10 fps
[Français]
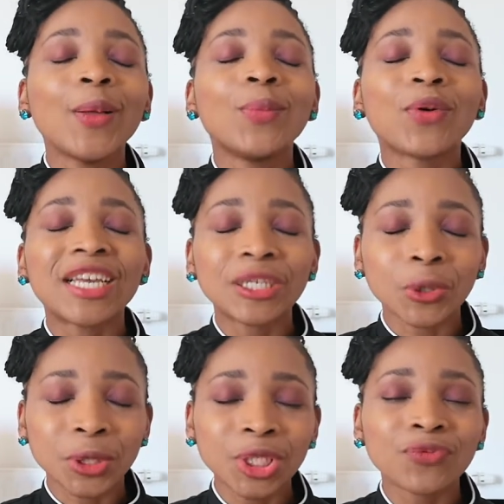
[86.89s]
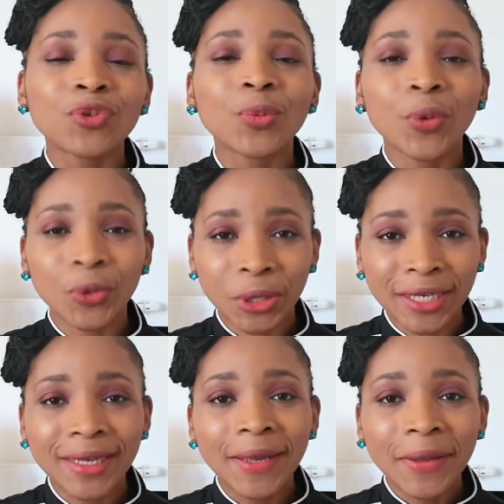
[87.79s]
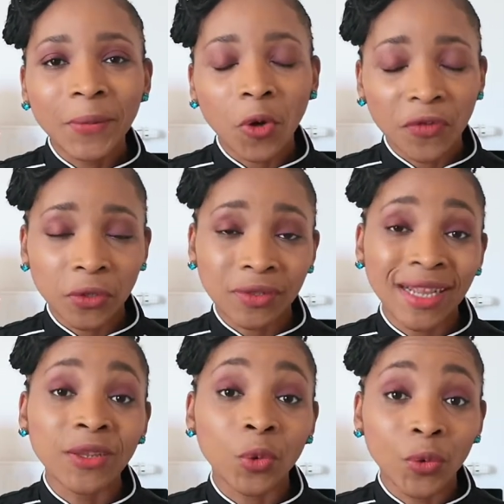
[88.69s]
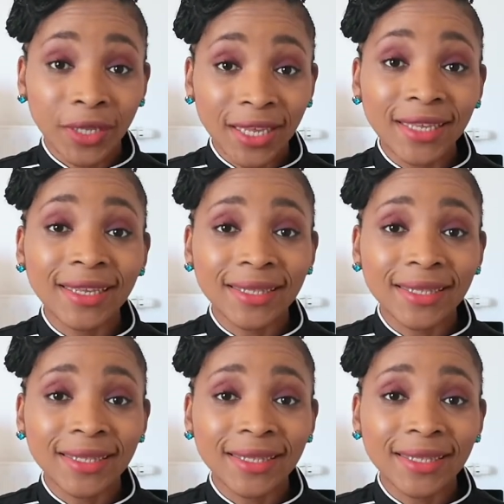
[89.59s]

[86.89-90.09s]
pour échanger sur votre projet professionnel dans le cake